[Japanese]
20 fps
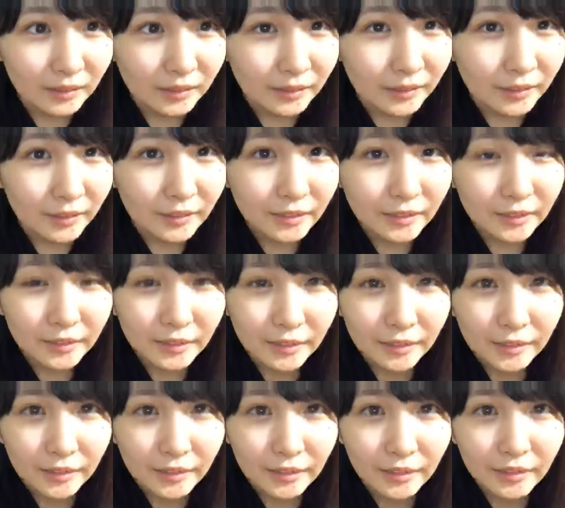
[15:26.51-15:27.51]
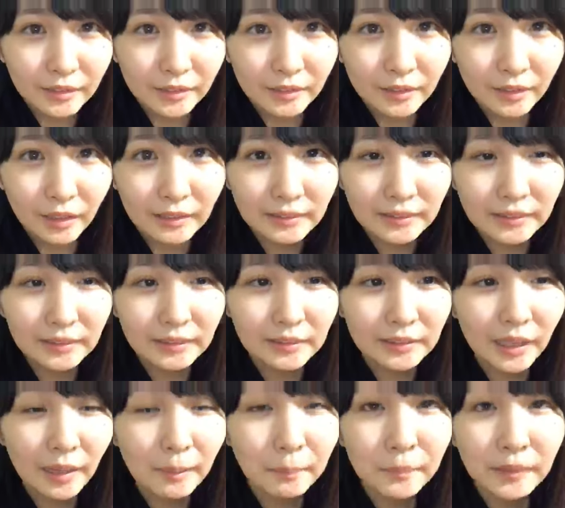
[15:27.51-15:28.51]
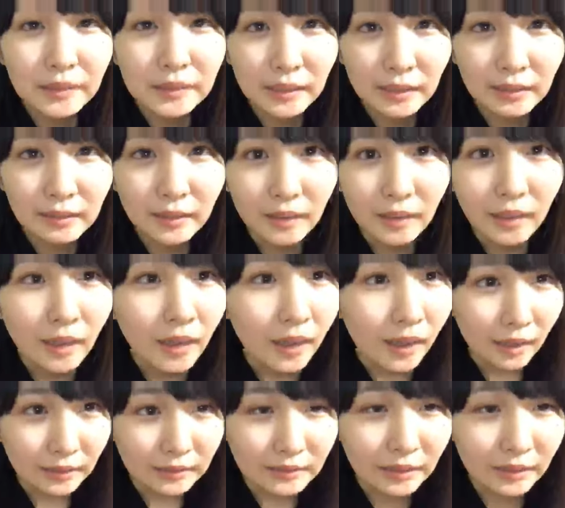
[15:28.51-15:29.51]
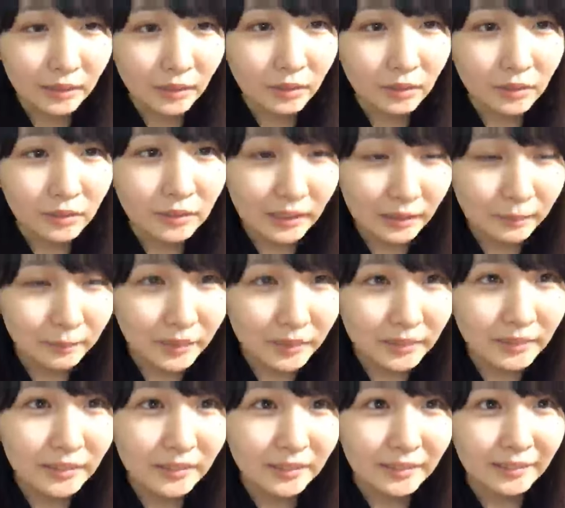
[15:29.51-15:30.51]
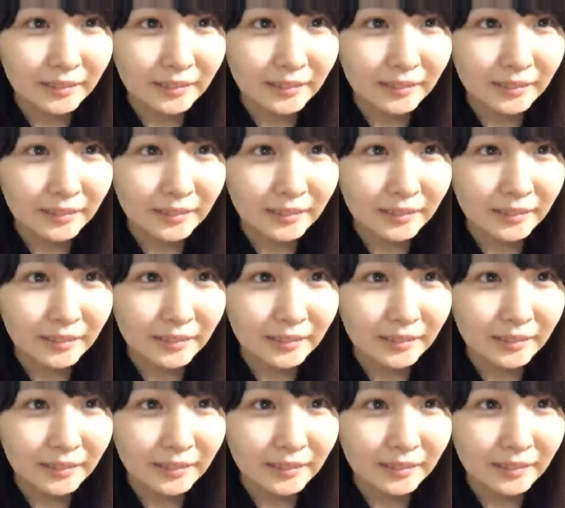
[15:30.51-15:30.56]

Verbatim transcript: 8位8位さんまさんありがとうございます